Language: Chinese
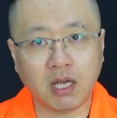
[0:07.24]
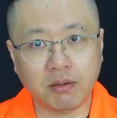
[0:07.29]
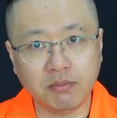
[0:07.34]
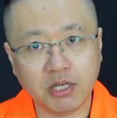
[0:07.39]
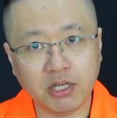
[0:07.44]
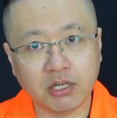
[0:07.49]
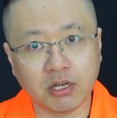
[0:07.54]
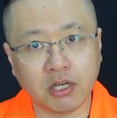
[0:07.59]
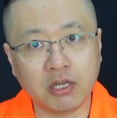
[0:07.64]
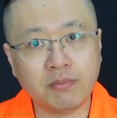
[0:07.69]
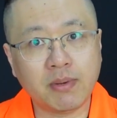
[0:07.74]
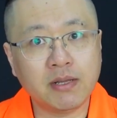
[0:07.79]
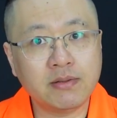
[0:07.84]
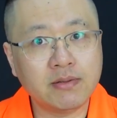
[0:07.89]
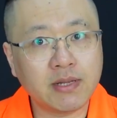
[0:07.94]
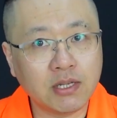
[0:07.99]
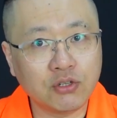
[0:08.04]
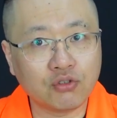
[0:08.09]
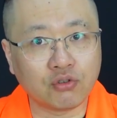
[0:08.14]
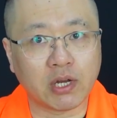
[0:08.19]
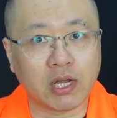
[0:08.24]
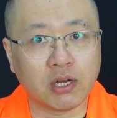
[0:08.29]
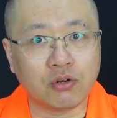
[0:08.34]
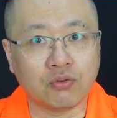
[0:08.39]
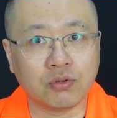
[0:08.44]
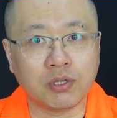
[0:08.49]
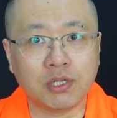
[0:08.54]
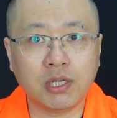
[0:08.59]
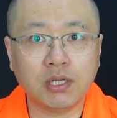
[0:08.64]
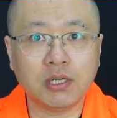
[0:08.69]
他们电脑一般三种来
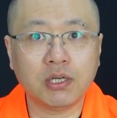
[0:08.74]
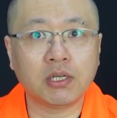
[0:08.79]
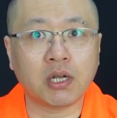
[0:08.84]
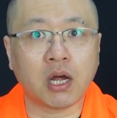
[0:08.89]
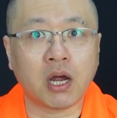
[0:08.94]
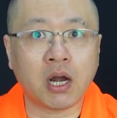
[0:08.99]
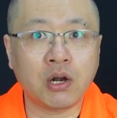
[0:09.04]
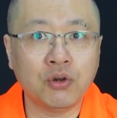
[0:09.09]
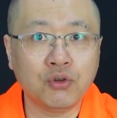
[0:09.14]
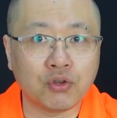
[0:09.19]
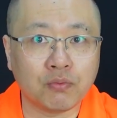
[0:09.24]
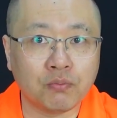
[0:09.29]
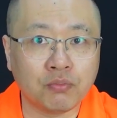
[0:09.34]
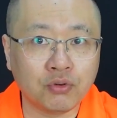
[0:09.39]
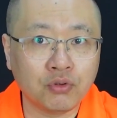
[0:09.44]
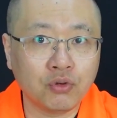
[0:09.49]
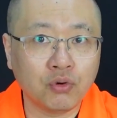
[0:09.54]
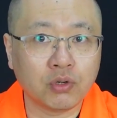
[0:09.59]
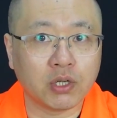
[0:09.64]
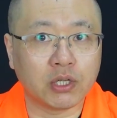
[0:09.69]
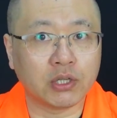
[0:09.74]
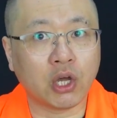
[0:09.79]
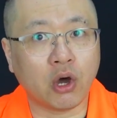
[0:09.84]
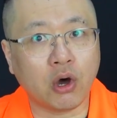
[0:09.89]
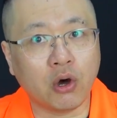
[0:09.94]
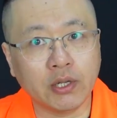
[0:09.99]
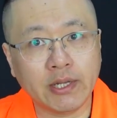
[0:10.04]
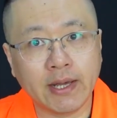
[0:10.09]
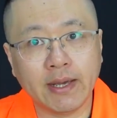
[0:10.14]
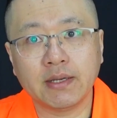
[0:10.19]
录。第一个呢，儿女不用了
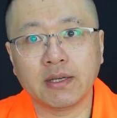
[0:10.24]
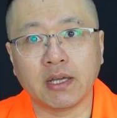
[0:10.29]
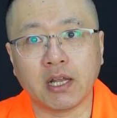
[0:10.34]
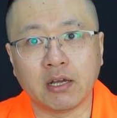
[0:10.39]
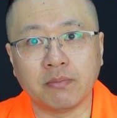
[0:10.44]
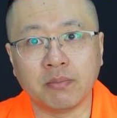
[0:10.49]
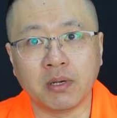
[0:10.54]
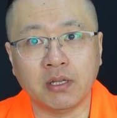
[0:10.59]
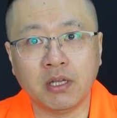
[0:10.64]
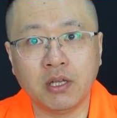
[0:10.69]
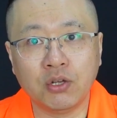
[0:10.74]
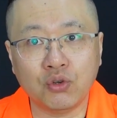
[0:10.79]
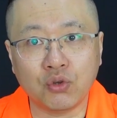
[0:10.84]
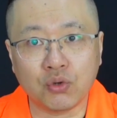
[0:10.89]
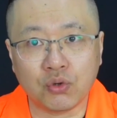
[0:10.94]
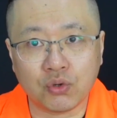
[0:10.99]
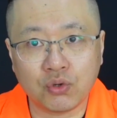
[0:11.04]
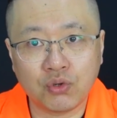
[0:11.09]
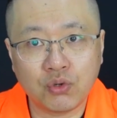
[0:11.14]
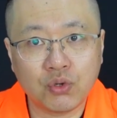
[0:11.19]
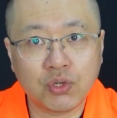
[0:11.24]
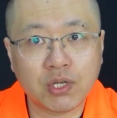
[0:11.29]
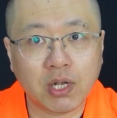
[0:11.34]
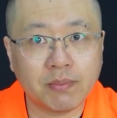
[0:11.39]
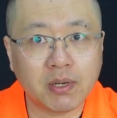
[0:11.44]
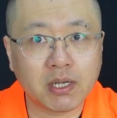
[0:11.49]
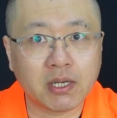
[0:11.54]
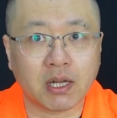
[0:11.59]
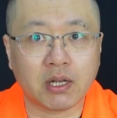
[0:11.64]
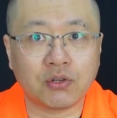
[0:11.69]
淘汰给他们，那女婿
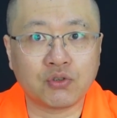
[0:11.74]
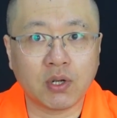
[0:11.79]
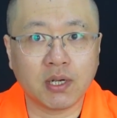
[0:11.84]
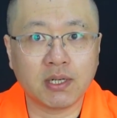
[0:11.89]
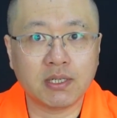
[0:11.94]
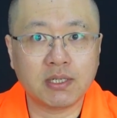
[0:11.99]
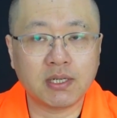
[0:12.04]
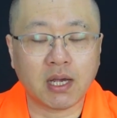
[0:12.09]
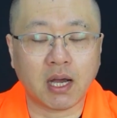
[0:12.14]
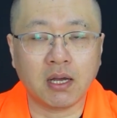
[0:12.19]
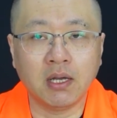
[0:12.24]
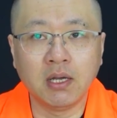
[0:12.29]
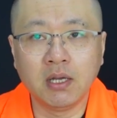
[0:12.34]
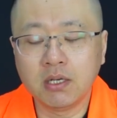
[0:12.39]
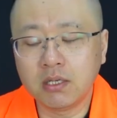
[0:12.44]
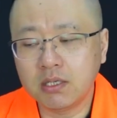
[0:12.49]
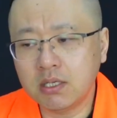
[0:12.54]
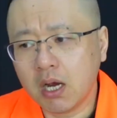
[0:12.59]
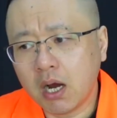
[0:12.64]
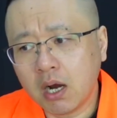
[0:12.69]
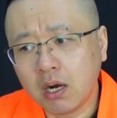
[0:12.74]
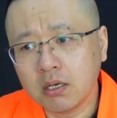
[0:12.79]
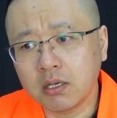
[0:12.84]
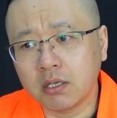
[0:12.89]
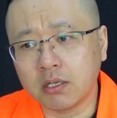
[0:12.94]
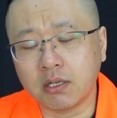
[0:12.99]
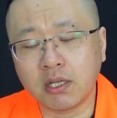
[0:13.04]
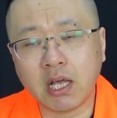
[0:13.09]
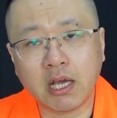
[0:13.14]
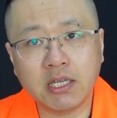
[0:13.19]
上门给他装一下。第二
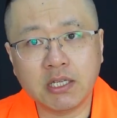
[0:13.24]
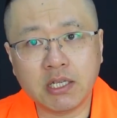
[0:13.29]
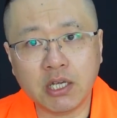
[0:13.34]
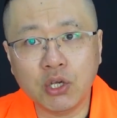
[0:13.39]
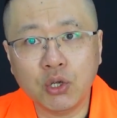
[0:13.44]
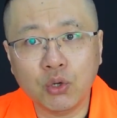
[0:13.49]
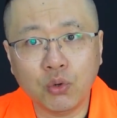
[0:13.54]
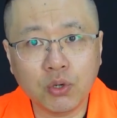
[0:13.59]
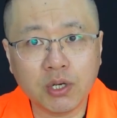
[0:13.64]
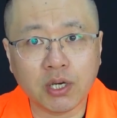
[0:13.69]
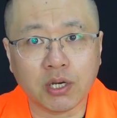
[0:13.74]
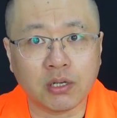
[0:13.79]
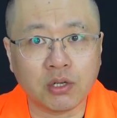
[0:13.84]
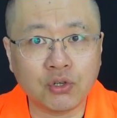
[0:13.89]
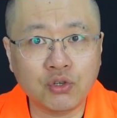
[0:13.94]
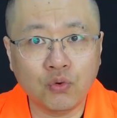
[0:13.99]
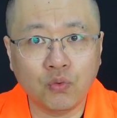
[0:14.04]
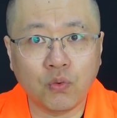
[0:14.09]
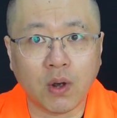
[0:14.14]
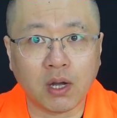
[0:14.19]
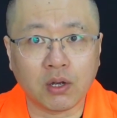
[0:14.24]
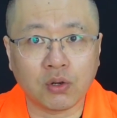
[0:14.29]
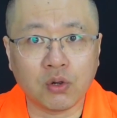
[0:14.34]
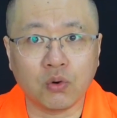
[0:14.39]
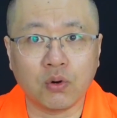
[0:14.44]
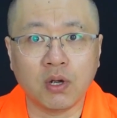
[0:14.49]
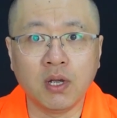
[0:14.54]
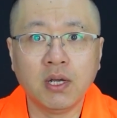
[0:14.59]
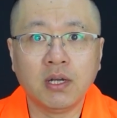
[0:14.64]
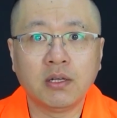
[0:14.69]
个呢，他也有可能去网
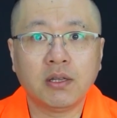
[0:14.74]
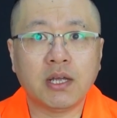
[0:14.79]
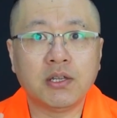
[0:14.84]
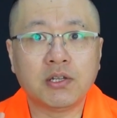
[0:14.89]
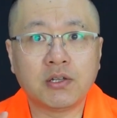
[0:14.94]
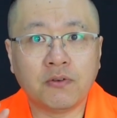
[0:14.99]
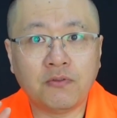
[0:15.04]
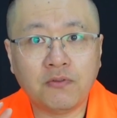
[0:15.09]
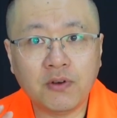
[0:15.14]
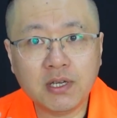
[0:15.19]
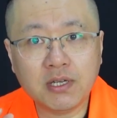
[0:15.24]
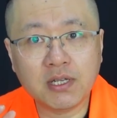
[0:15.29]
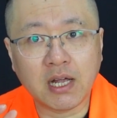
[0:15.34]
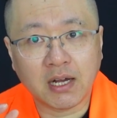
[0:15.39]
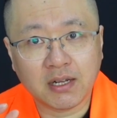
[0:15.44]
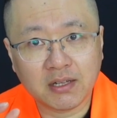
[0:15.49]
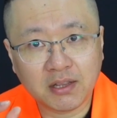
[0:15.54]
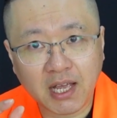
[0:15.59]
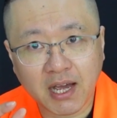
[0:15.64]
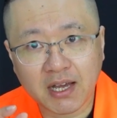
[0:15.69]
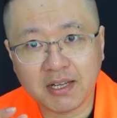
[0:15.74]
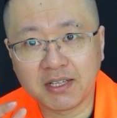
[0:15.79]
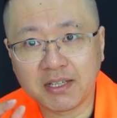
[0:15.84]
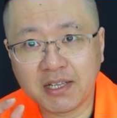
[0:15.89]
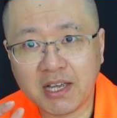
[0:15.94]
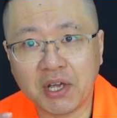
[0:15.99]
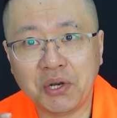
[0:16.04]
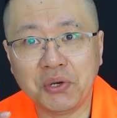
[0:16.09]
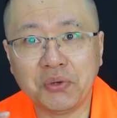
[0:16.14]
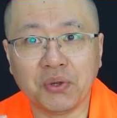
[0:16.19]
购，但是非常大的
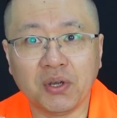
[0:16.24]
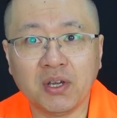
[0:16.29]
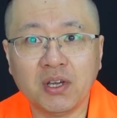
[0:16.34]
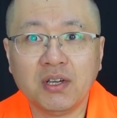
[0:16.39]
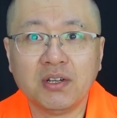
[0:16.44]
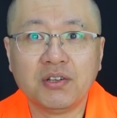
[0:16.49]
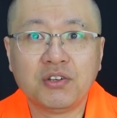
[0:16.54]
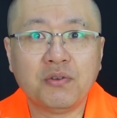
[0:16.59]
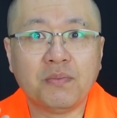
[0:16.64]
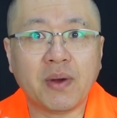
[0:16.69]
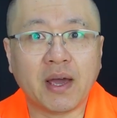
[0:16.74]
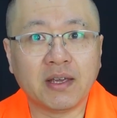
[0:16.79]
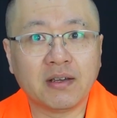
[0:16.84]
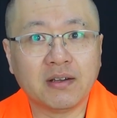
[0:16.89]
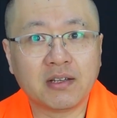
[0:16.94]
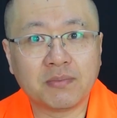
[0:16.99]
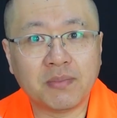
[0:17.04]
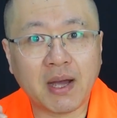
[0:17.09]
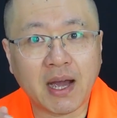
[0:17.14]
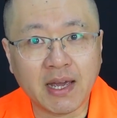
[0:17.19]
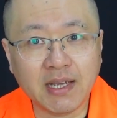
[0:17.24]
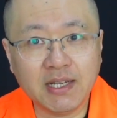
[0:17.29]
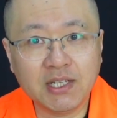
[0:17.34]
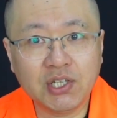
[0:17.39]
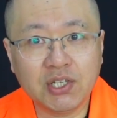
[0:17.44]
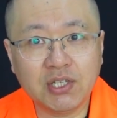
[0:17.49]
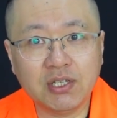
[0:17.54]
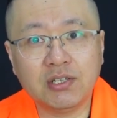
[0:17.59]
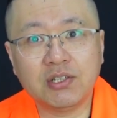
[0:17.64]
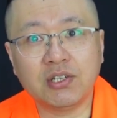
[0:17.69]
概率去买一个什么 i
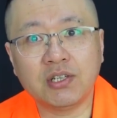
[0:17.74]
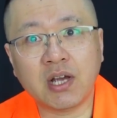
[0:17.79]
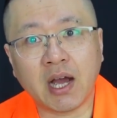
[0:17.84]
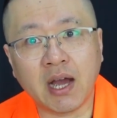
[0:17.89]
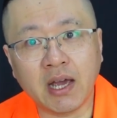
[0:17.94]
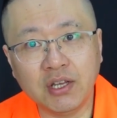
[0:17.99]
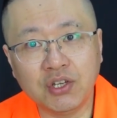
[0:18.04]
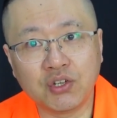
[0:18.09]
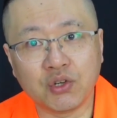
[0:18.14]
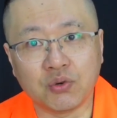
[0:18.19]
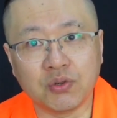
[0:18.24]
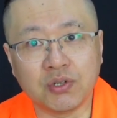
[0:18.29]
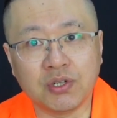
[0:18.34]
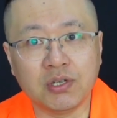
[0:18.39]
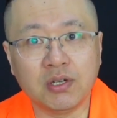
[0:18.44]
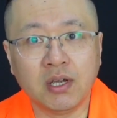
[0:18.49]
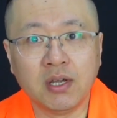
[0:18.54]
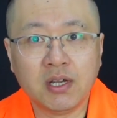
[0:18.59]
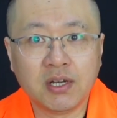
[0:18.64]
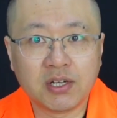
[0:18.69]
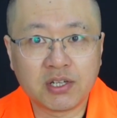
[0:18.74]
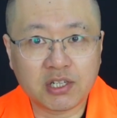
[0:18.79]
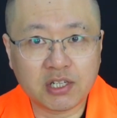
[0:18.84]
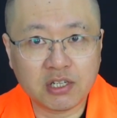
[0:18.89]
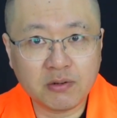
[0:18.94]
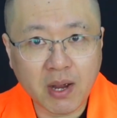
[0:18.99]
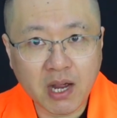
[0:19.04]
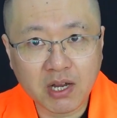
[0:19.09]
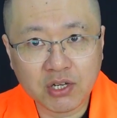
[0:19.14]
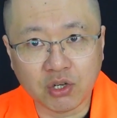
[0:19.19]
七 级、i九 级、
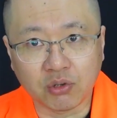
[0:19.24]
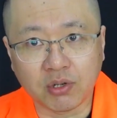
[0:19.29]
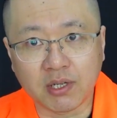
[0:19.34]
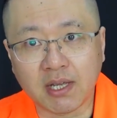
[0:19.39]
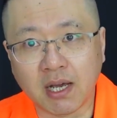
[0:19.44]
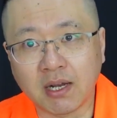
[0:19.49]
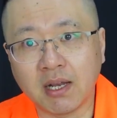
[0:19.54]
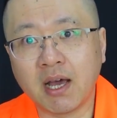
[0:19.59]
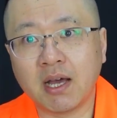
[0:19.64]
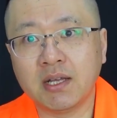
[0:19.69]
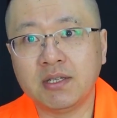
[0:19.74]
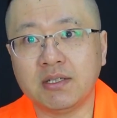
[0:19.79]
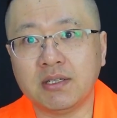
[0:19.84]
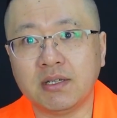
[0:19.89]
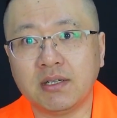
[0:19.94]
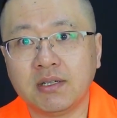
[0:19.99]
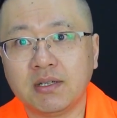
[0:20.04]
十八手的洋垃圾。